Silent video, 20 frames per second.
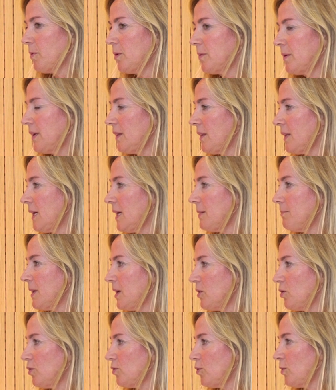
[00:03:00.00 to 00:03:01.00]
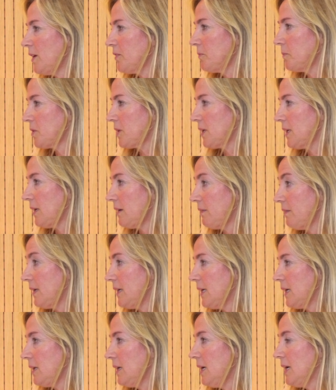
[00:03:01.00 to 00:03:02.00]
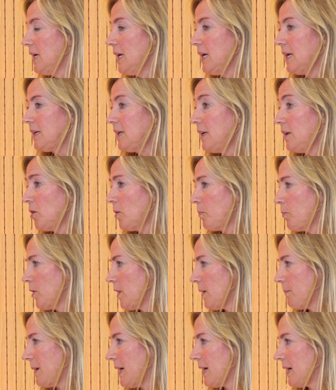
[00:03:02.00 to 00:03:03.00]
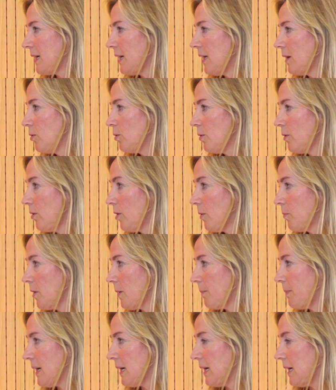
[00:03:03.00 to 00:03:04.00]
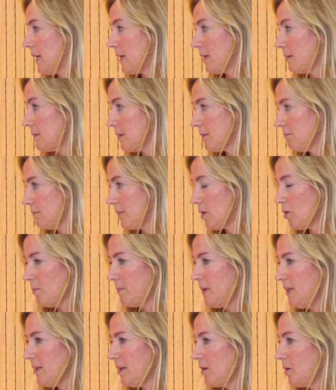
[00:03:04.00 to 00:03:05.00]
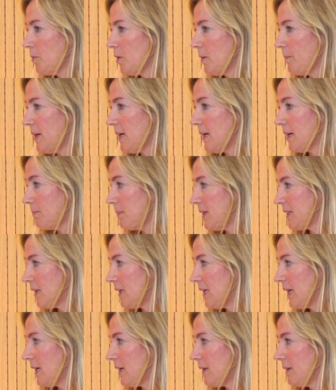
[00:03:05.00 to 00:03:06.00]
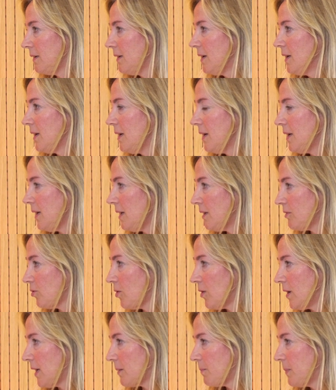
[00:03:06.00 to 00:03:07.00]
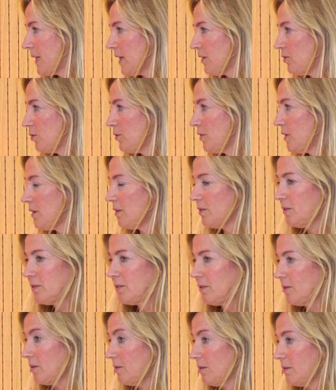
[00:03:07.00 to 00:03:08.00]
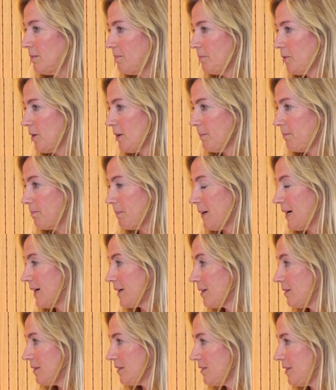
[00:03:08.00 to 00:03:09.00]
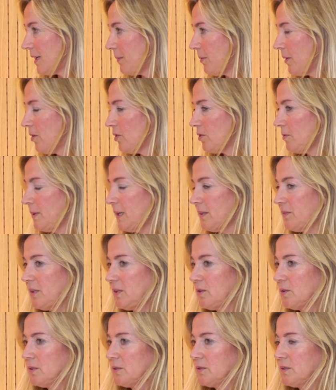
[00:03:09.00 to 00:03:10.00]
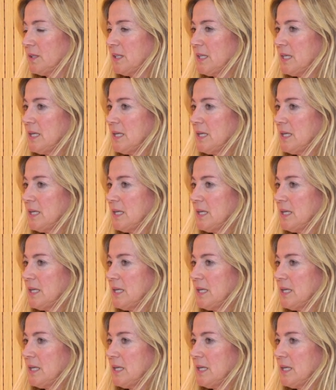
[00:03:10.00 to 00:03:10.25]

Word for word: pobreza en mayúsculas, porque al final quien no puede pagar la luz, no puede pagar mm, comida, no puede pagar material escolar para sus hijos, no puede pagar servicios básicos.